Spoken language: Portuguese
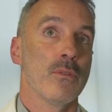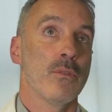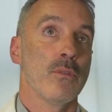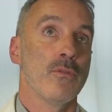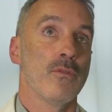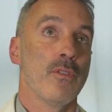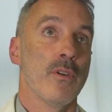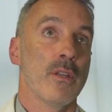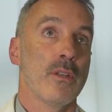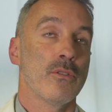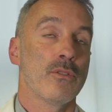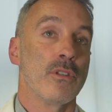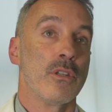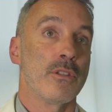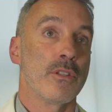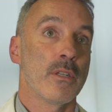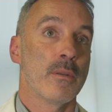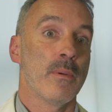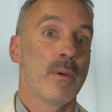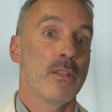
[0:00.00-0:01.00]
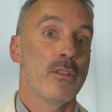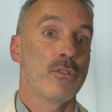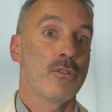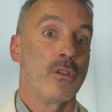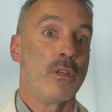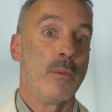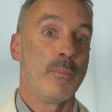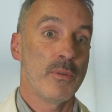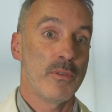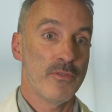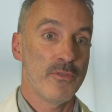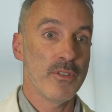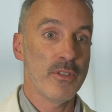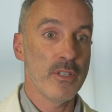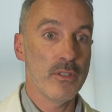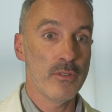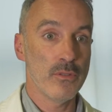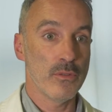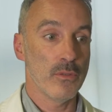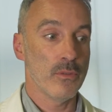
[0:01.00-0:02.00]
Houve vários trabalhos
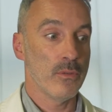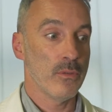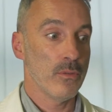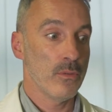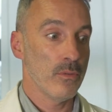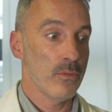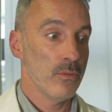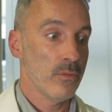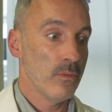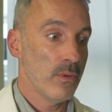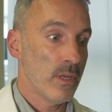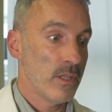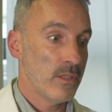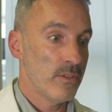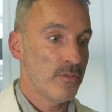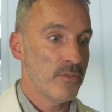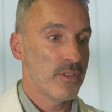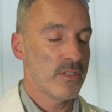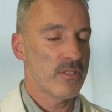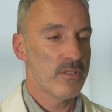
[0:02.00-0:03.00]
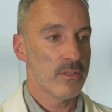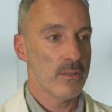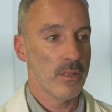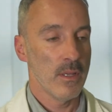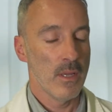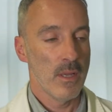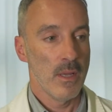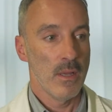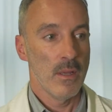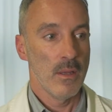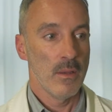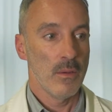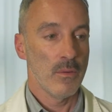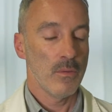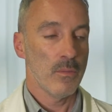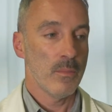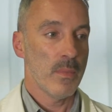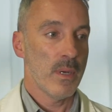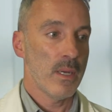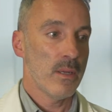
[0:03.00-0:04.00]
preferidos, eh, é difícil,
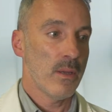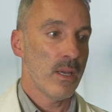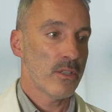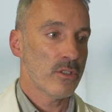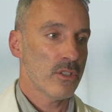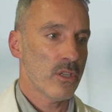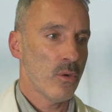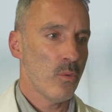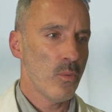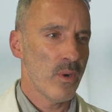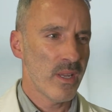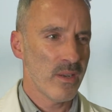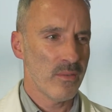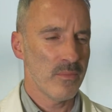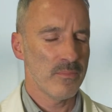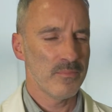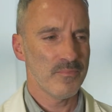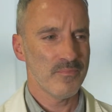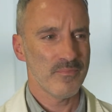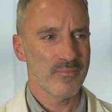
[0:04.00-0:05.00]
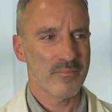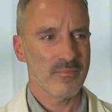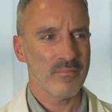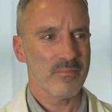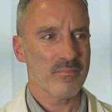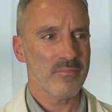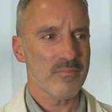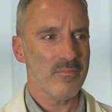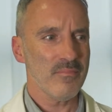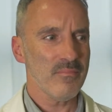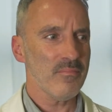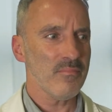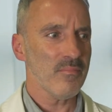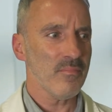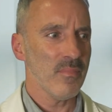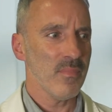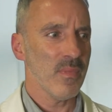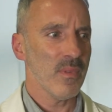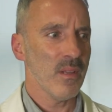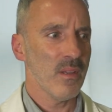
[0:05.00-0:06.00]
no meio, acho que é um ano
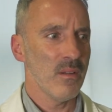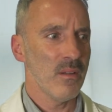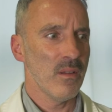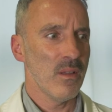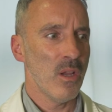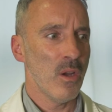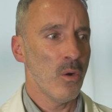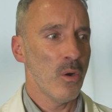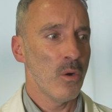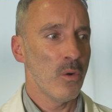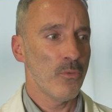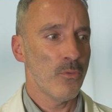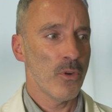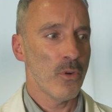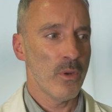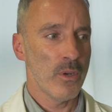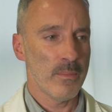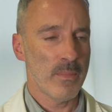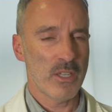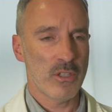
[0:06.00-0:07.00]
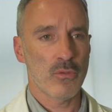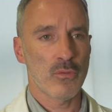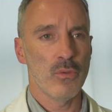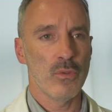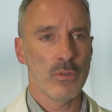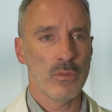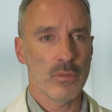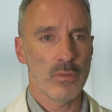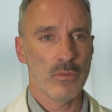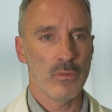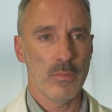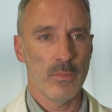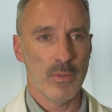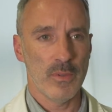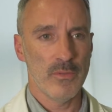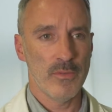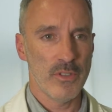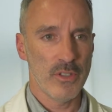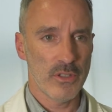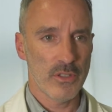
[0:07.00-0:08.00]
é, foi um ano mais curto, do
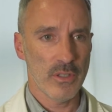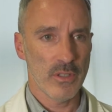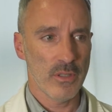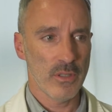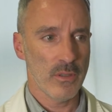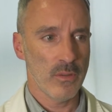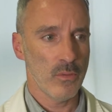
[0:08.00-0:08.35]
ponto de vista.